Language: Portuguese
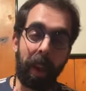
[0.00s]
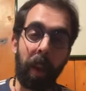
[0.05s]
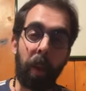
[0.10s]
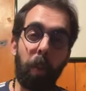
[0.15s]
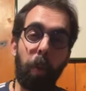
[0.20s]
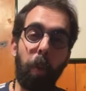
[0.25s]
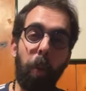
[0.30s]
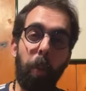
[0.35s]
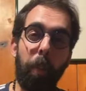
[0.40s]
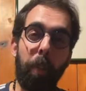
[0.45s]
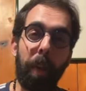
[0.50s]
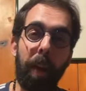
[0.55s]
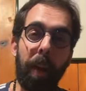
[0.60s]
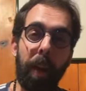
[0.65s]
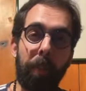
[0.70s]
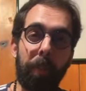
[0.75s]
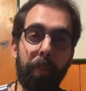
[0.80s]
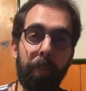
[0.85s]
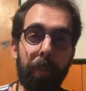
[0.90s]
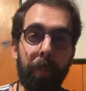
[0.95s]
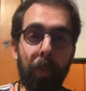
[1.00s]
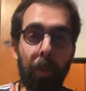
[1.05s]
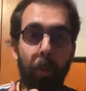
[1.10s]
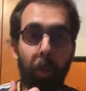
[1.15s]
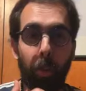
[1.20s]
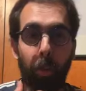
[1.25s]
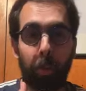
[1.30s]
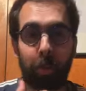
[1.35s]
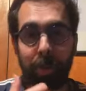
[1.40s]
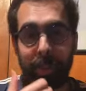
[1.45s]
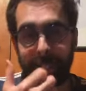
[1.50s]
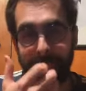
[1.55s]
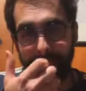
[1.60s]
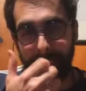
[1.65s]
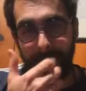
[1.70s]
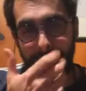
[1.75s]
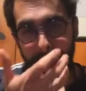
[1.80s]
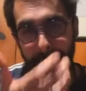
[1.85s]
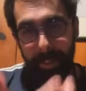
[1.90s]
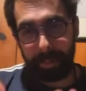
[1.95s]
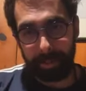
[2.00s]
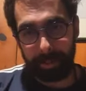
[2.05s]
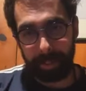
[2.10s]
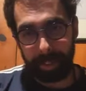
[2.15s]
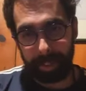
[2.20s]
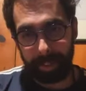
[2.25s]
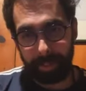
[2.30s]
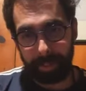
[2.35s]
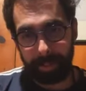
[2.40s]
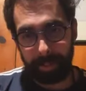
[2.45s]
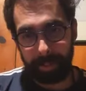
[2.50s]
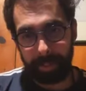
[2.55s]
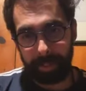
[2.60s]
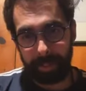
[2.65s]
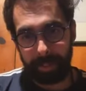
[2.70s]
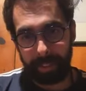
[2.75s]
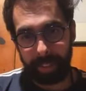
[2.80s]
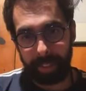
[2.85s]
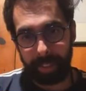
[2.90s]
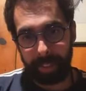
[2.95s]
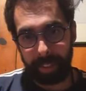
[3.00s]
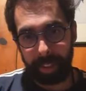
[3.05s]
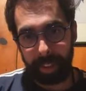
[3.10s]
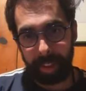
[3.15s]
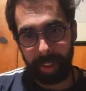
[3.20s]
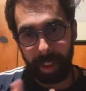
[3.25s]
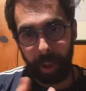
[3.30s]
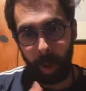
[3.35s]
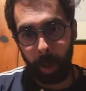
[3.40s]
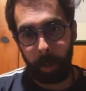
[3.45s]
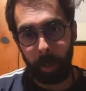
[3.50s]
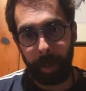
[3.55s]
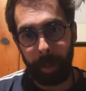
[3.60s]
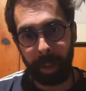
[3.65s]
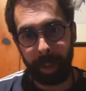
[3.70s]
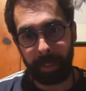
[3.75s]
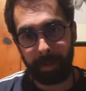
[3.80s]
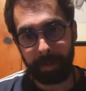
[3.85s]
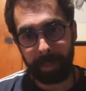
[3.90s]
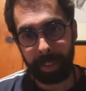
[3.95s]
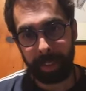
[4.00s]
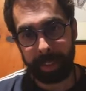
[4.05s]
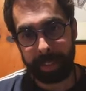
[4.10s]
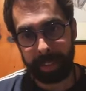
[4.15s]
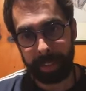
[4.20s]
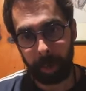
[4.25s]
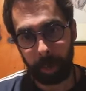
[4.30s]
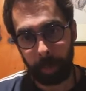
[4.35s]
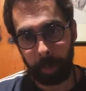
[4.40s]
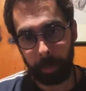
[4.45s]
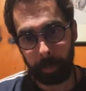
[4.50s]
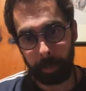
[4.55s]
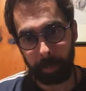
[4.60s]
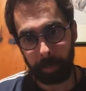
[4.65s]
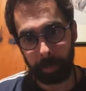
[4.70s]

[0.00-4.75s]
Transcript: A culpa nos leva a uma reflexão.